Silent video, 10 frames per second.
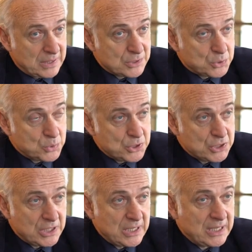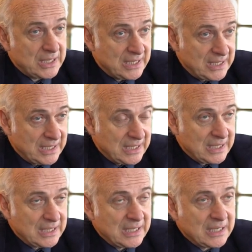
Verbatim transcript: un sujet et